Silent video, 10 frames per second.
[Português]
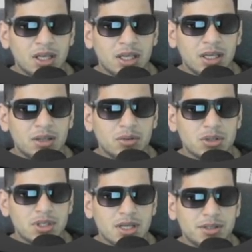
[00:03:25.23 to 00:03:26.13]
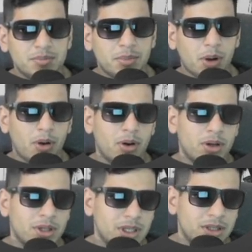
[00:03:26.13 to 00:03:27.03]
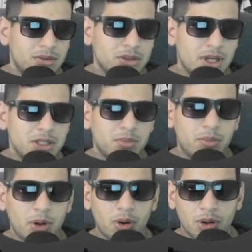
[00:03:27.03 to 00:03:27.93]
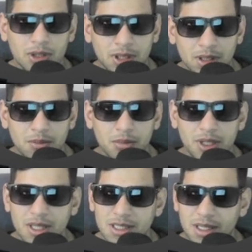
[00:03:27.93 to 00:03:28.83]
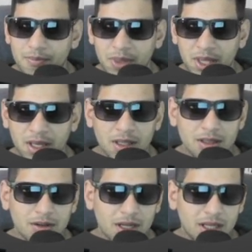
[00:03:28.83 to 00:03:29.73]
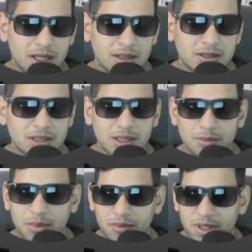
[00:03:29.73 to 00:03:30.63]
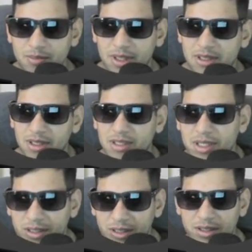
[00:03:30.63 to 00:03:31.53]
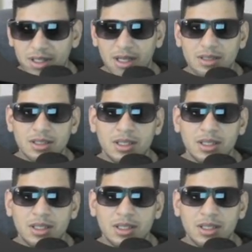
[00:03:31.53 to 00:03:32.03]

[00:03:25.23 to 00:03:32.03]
Windows 10 Pro. Windows 10 Pro. Beleza? Então, galera, aproveite bastante aí, tá?